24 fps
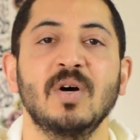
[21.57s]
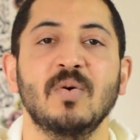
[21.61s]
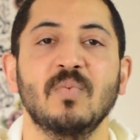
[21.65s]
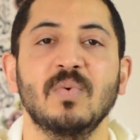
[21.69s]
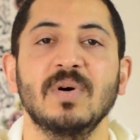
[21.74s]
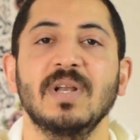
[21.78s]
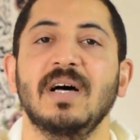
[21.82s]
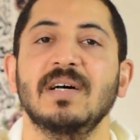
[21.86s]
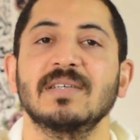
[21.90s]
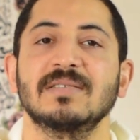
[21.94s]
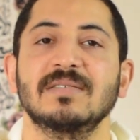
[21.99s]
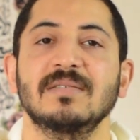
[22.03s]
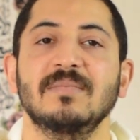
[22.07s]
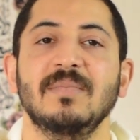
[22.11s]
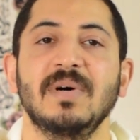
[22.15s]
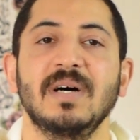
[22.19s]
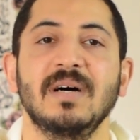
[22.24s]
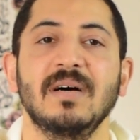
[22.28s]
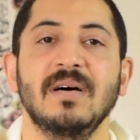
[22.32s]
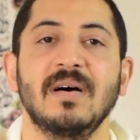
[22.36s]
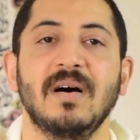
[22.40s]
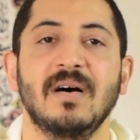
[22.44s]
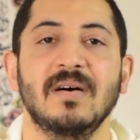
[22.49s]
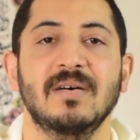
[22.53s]
والعاصمة
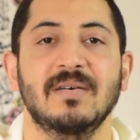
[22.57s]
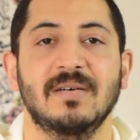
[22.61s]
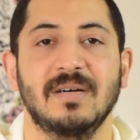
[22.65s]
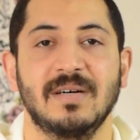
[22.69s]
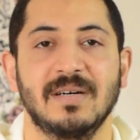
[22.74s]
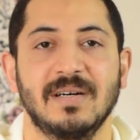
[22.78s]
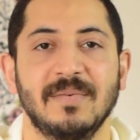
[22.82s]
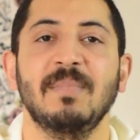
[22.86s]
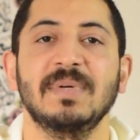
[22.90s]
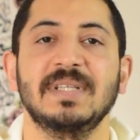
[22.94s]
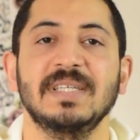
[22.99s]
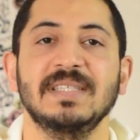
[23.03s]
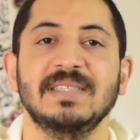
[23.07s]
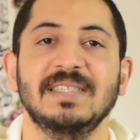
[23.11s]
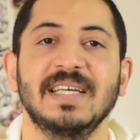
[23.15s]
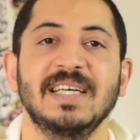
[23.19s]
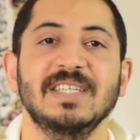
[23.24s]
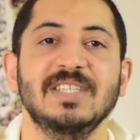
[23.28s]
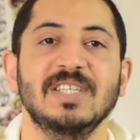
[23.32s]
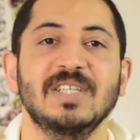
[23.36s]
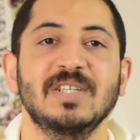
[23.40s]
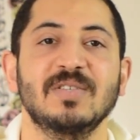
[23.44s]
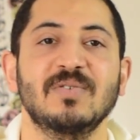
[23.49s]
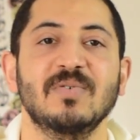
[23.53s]
أنقرة ما
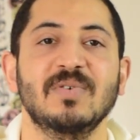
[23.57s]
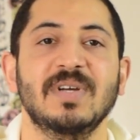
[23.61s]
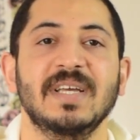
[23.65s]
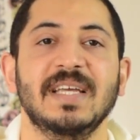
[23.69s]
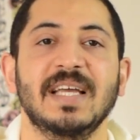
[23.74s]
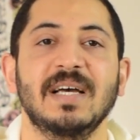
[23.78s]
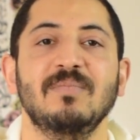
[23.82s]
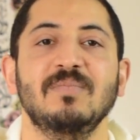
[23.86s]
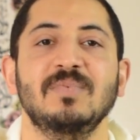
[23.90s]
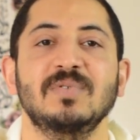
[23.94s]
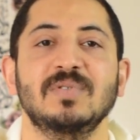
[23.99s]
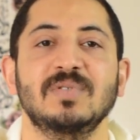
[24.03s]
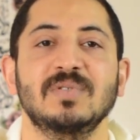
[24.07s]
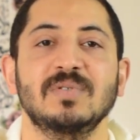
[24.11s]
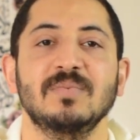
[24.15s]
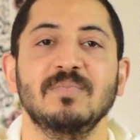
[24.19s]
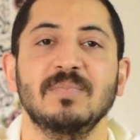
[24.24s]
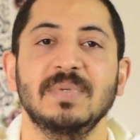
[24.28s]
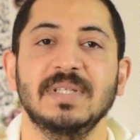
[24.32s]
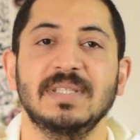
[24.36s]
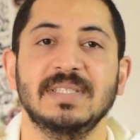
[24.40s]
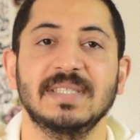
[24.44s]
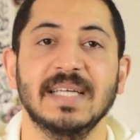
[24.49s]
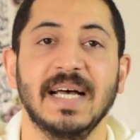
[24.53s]
تنساش إن توكي كامبوس
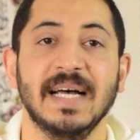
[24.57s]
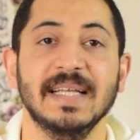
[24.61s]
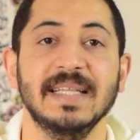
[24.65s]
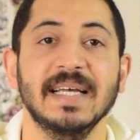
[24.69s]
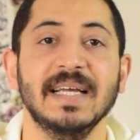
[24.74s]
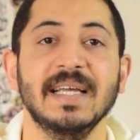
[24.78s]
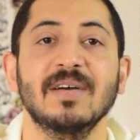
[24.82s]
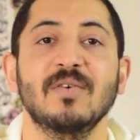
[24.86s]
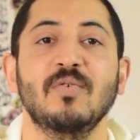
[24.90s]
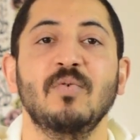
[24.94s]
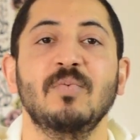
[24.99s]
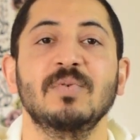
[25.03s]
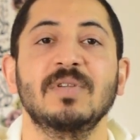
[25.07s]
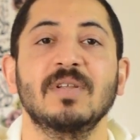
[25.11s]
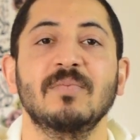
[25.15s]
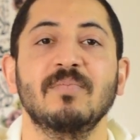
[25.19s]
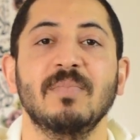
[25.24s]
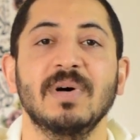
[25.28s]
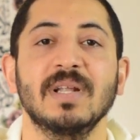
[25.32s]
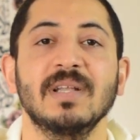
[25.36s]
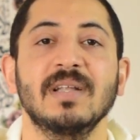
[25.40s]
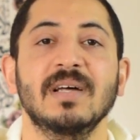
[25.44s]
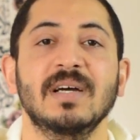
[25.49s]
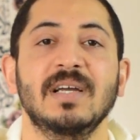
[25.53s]
بتساعدك
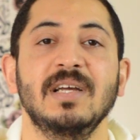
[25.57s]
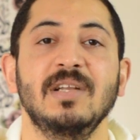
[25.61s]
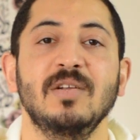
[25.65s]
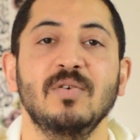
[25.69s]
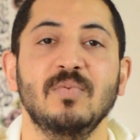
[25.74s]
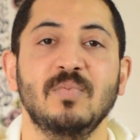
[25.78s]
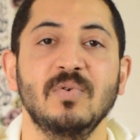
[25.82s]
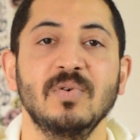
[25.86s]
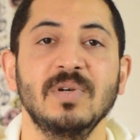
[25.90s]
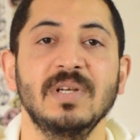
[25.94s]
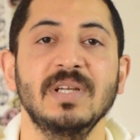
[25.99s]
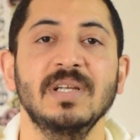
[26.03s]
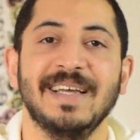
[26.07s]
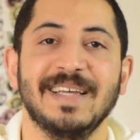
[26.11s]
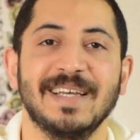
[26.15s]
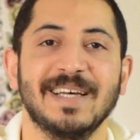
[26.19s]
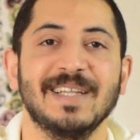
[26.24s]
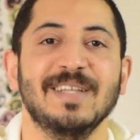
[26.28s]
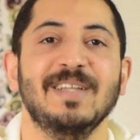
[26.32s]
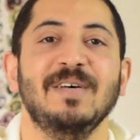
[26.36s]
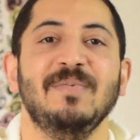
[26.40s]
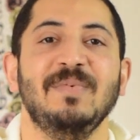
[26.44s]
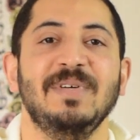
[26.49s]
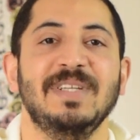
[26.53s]
وبتضمن لك القبول
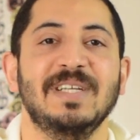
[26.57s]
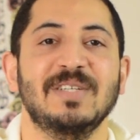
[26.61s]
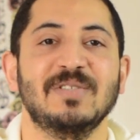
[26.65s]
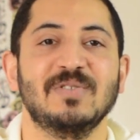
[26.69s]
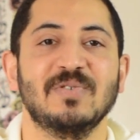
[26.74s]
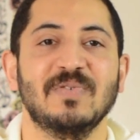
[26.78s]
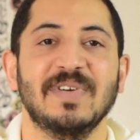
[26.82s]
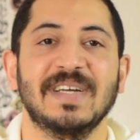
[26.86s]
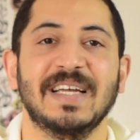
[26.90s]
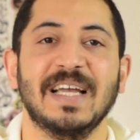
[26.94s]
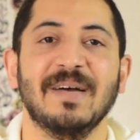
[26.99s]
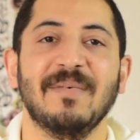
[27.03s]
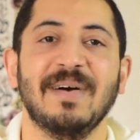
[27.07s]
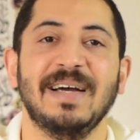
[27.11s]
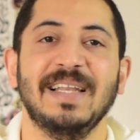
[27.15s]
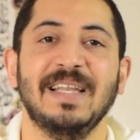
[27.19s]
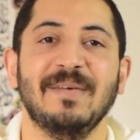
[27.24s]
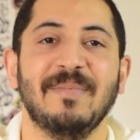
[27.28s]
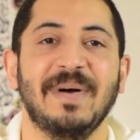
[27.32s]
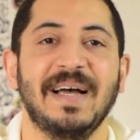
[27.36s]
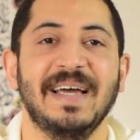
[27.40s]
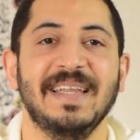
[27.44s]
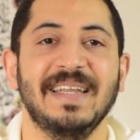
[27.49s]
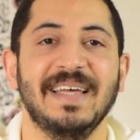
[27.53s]
يلا بينا نشوف الجامعة
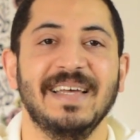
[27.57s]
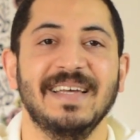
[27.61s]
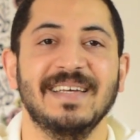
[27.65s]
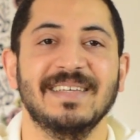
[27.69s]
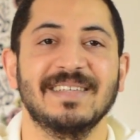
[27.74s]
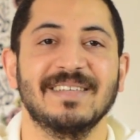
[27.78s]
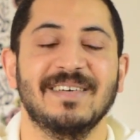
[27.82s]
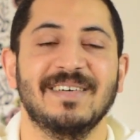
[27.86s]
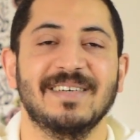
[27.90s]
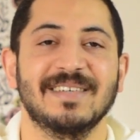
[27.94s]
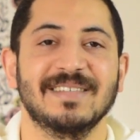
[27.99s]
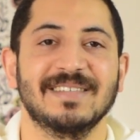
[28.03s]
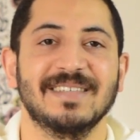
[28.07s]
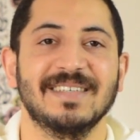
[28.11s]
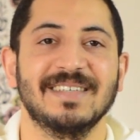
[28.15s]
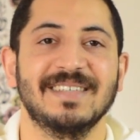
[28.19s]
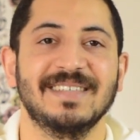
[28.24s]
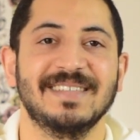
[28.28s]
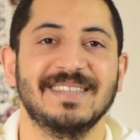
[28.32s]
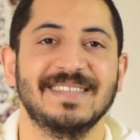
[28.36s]
اللي معانا النهارده